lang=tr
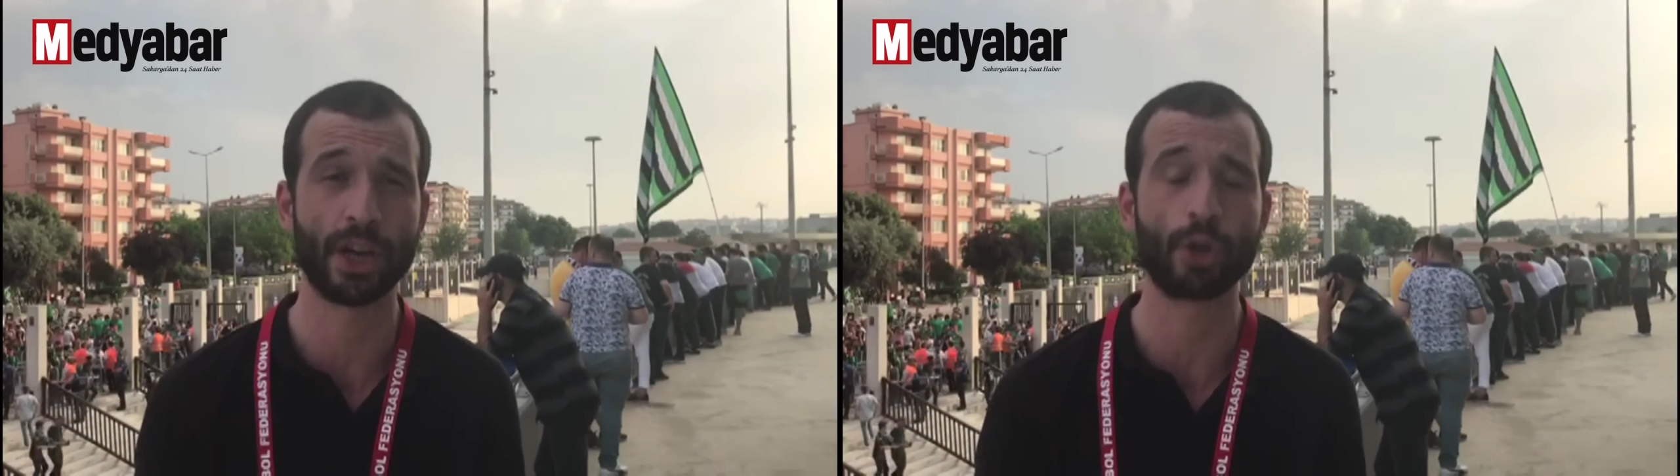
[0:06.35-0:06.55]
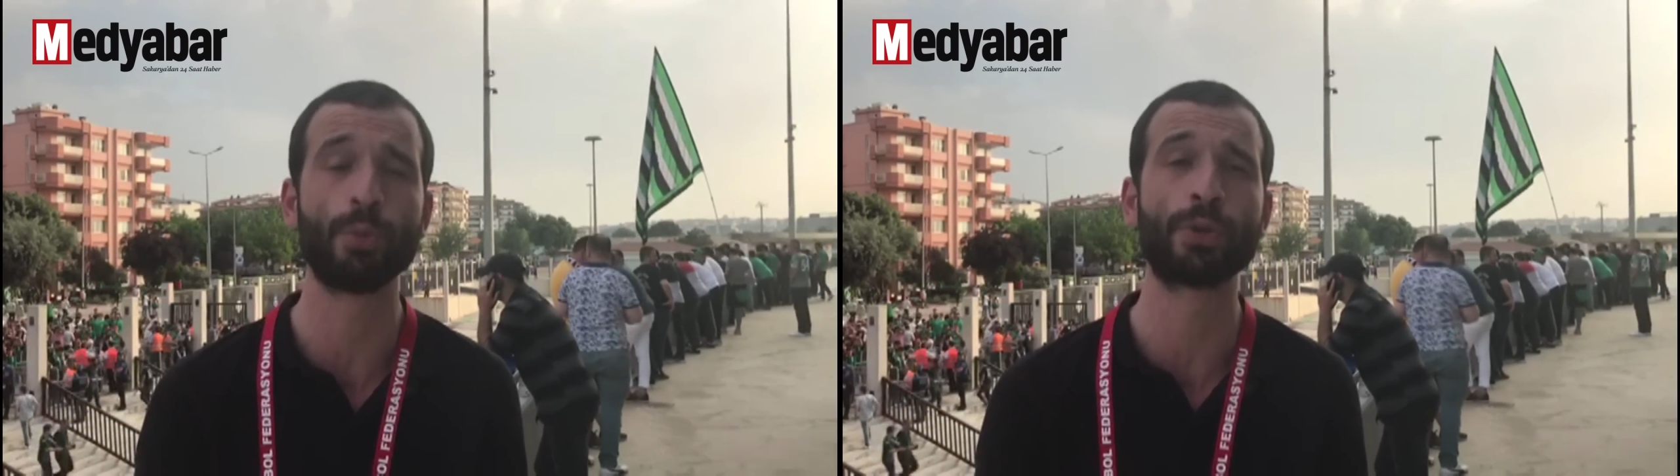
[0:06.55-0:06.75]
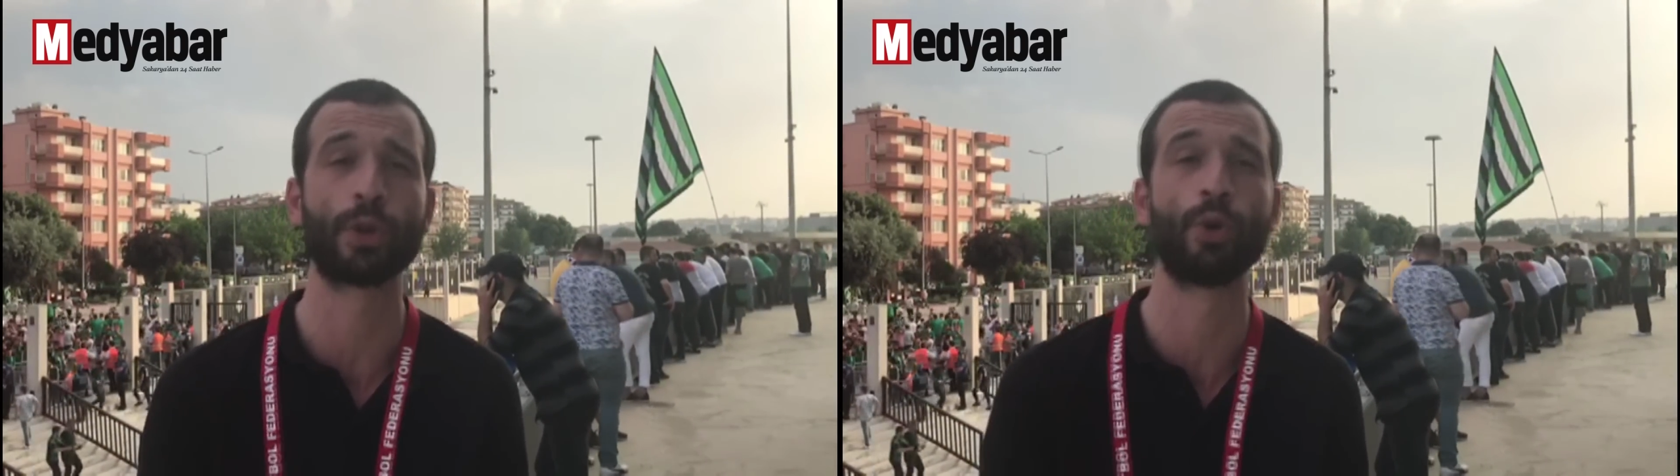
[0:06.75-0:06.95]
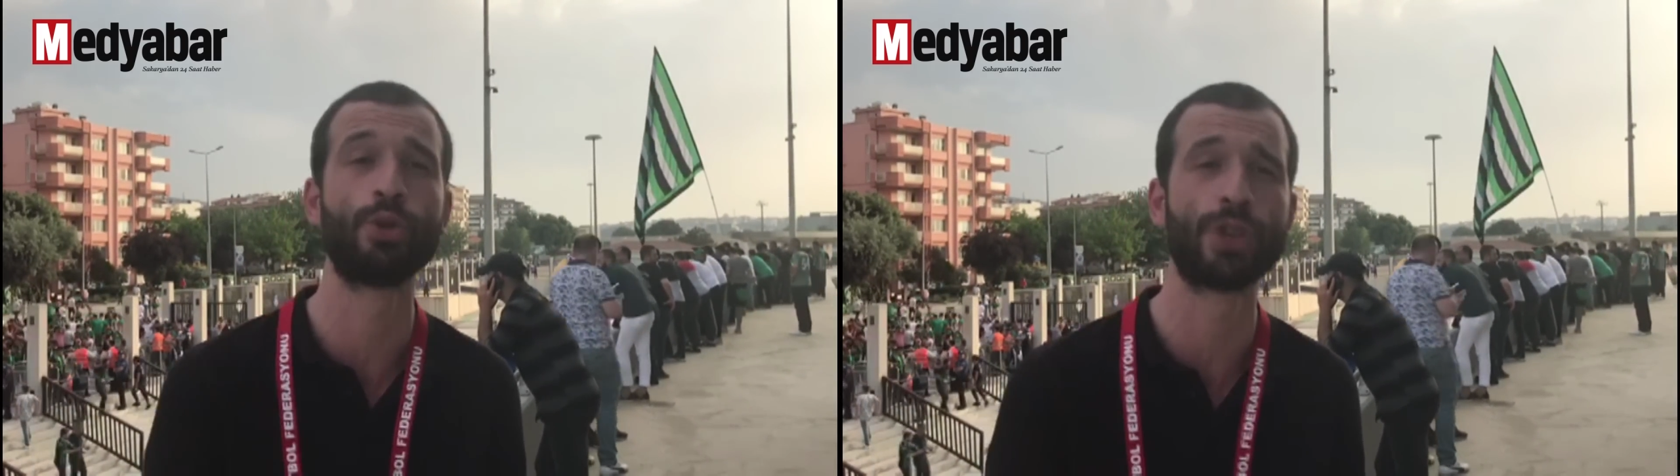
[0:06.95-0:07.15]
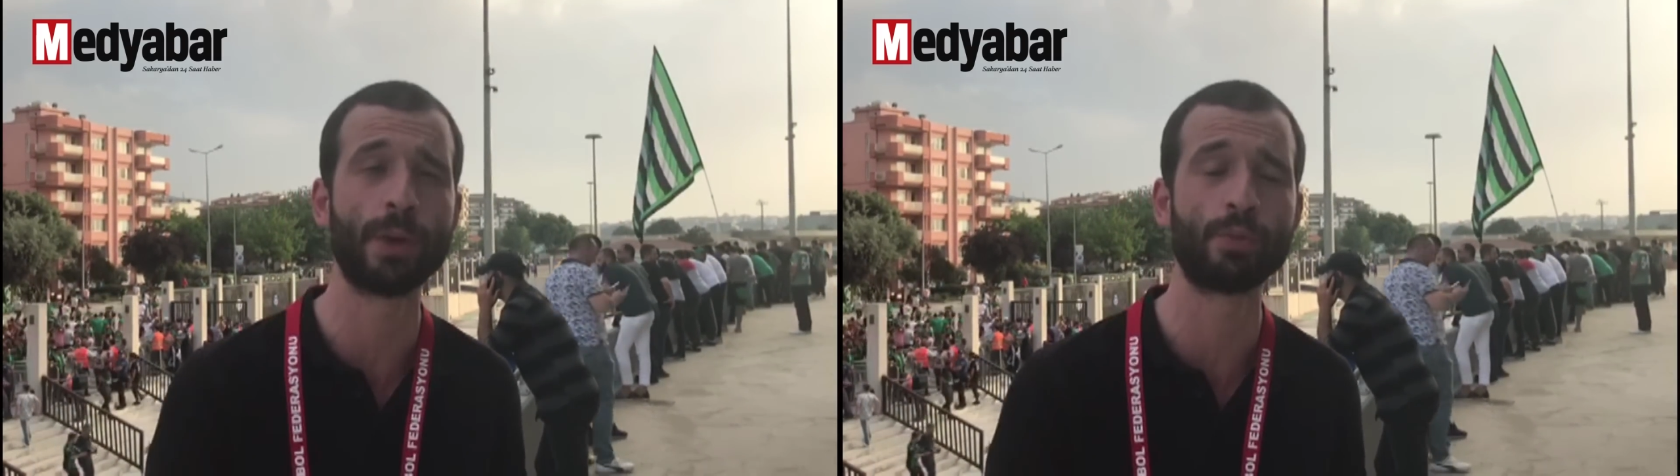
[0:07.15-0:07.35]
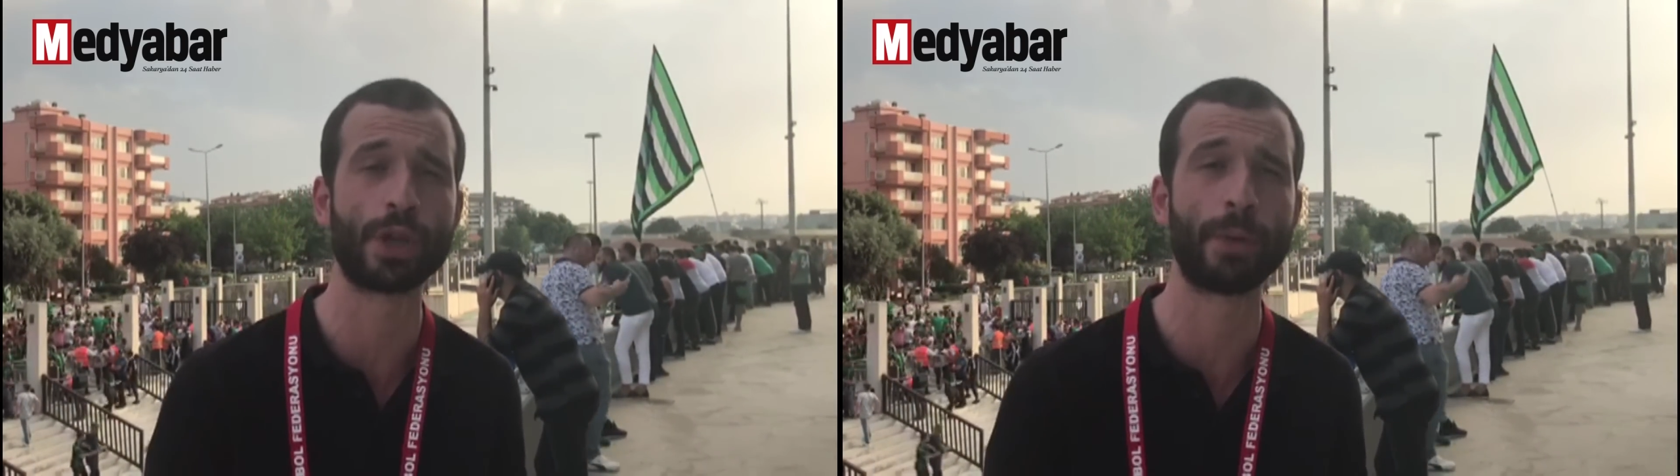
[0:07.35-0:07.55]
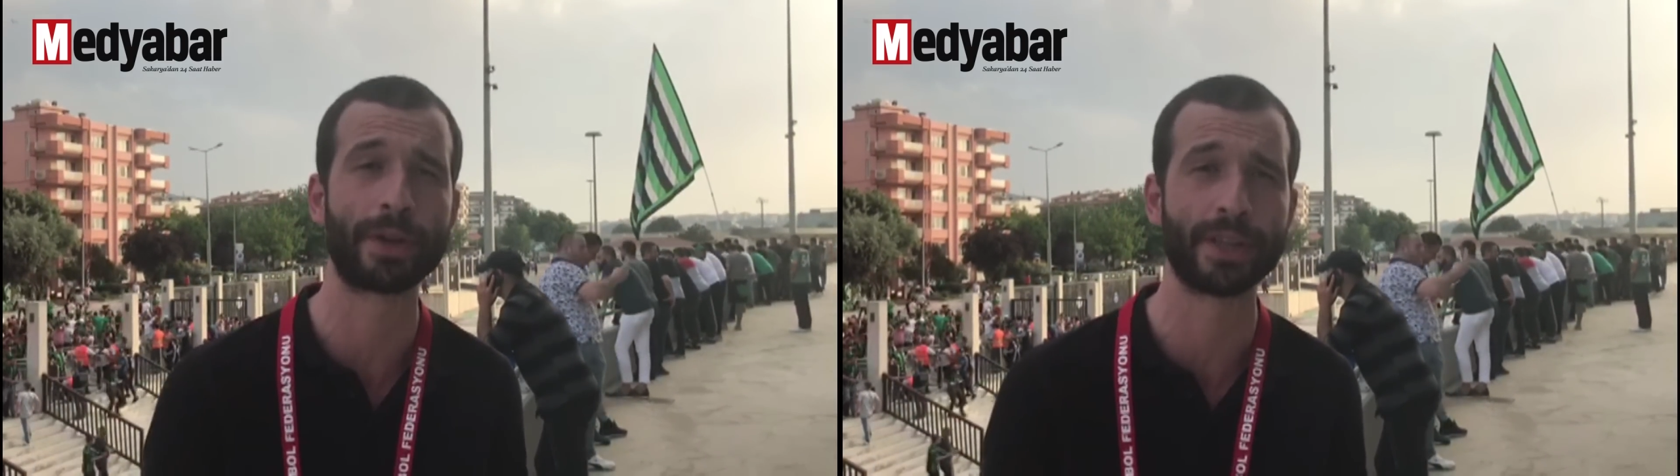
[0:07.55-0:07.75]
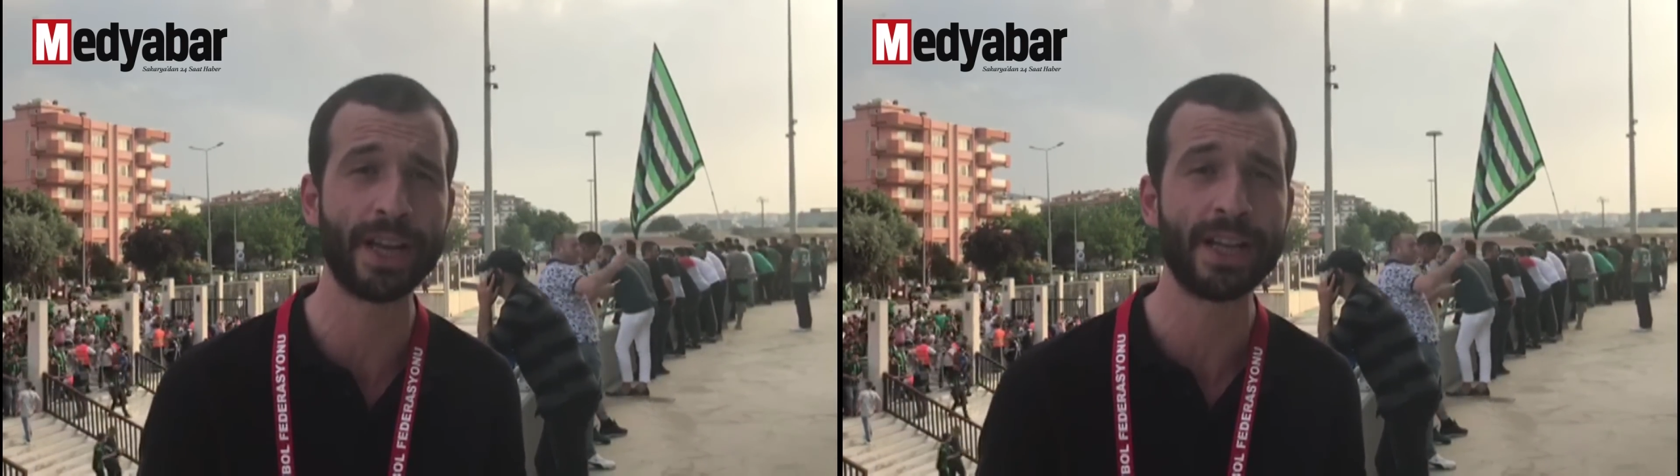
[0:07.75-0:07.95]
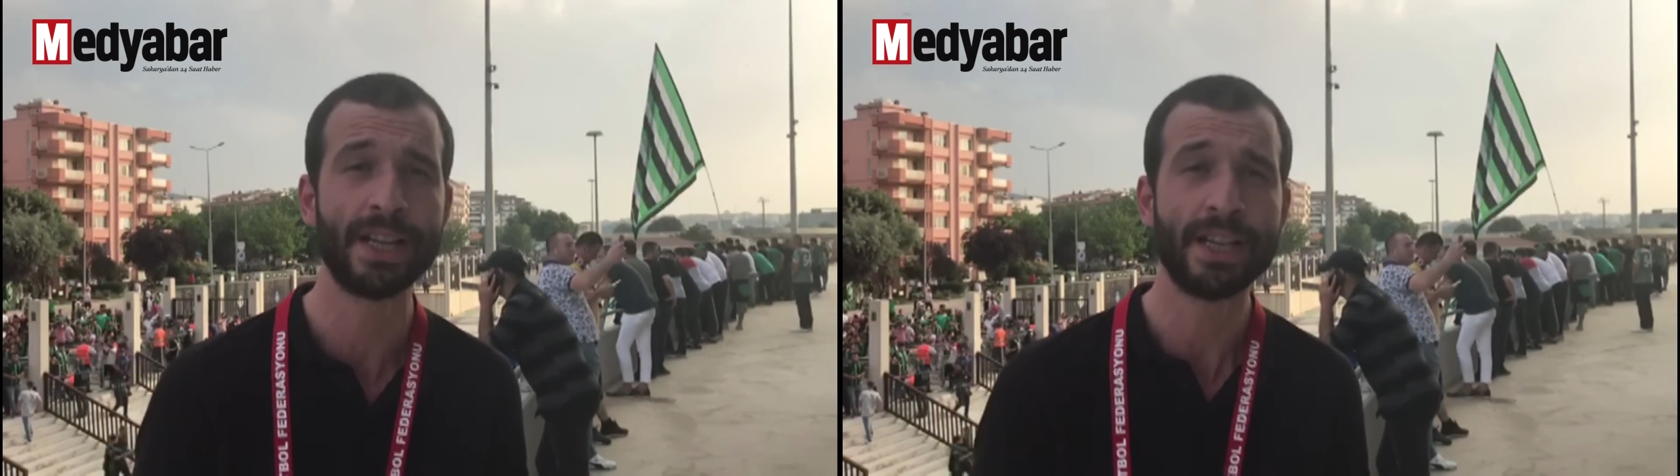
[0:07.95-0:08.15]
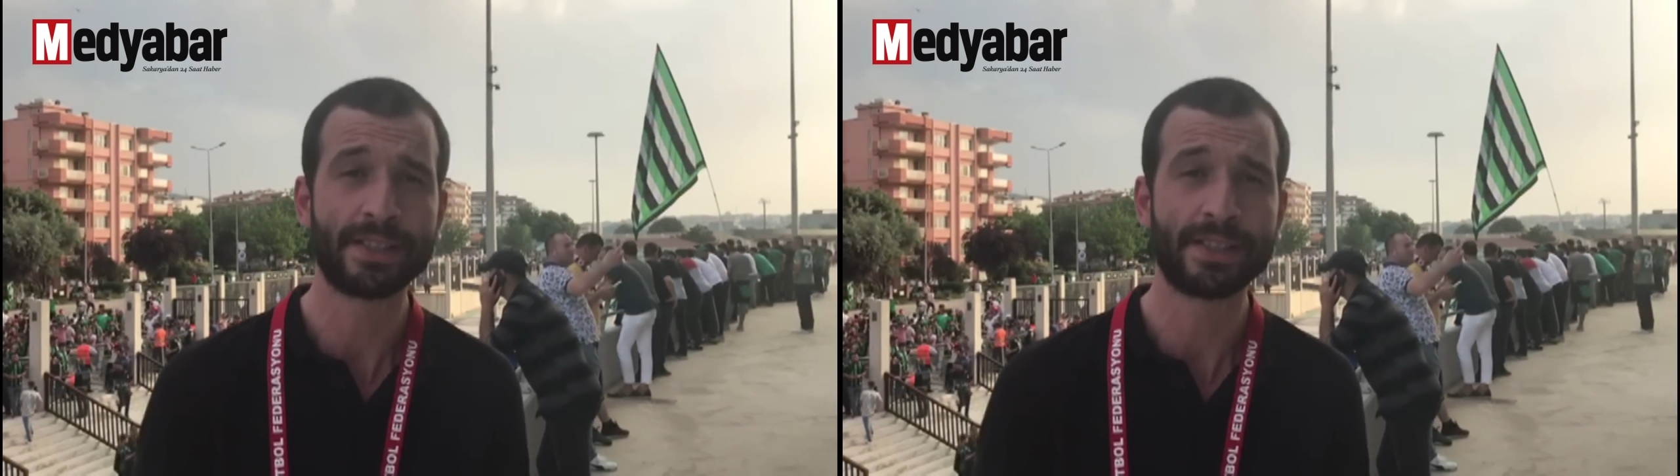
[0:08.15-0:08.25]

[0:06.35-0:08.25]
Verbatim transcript: Karagümrük'te oynayacağı müsabakada